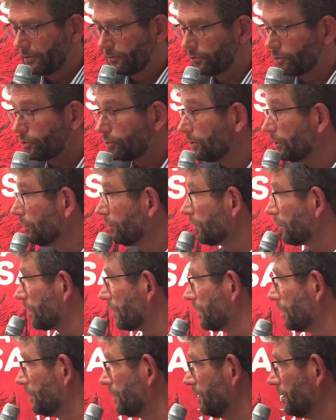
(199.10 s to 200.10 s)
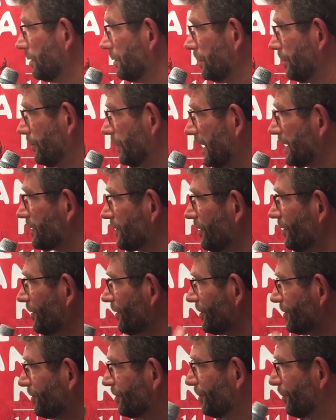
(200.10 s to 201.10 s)
je suis donc parce
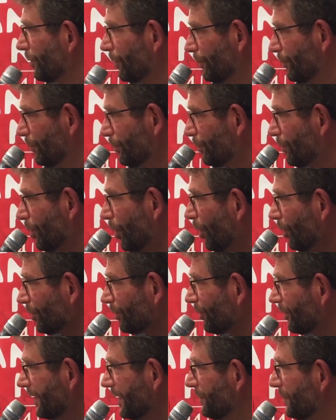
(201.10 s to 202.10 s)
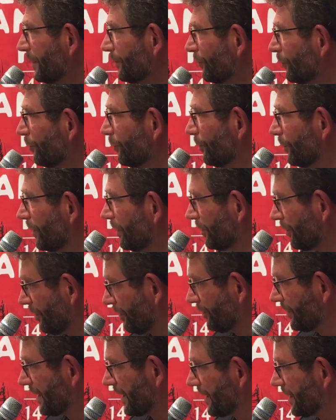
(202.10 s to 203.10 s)
que je ne peux plus coordonner mes mouvements
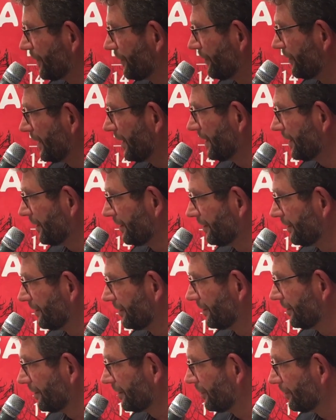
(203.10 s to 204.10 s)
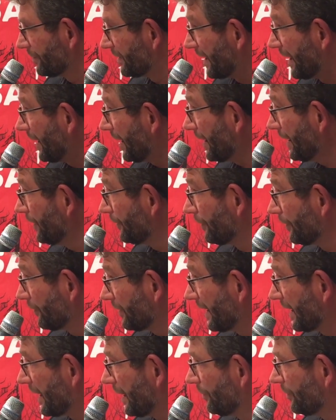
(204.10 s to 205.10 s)
comme ça se fait, euh, comme ça arrive
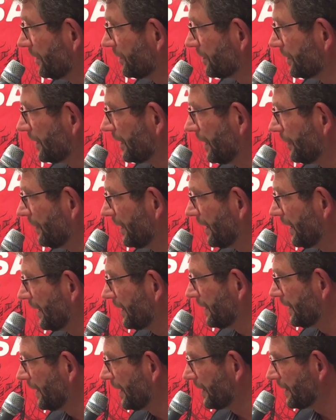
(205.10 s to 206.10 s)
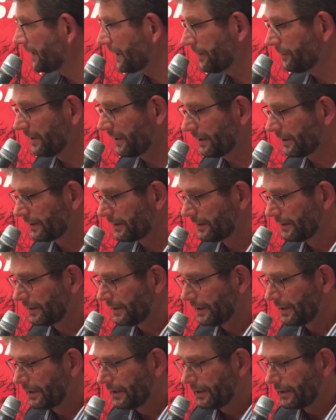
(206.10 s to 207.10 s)
fréquemment dans la maladie d'Alzheimer.
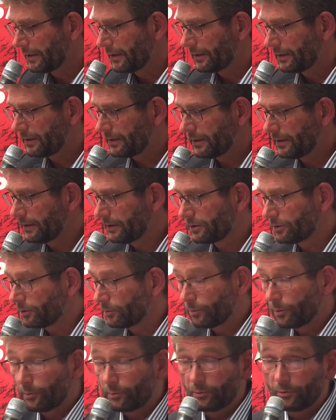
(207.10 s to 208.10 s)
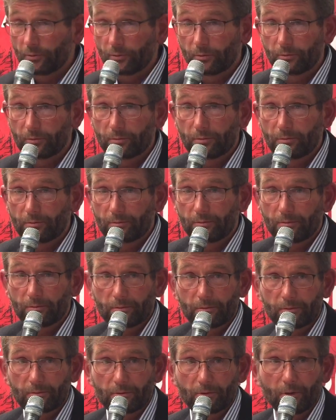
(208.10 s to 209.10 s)
Si je ne peux plus
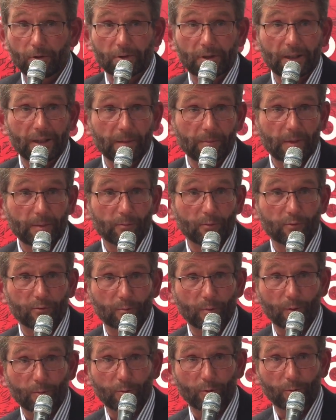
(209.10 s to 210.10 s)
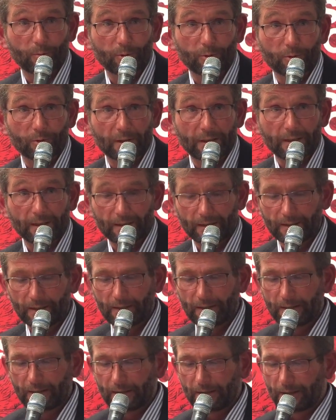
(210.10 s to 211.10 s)
coordonner mes mouvements pour me nourrir,
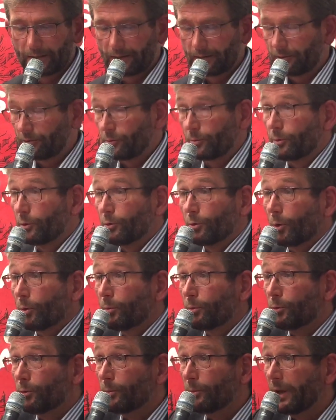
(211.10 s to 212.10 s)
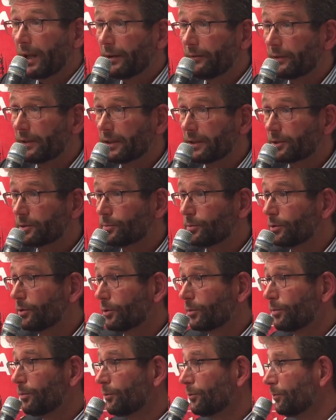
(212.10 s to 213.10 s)
je peux donc plus me laver, je peux
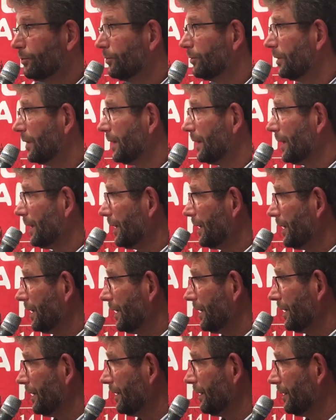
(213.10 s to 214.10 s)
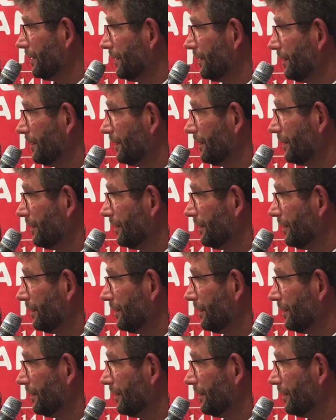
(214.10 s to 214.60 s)
donc plus euh,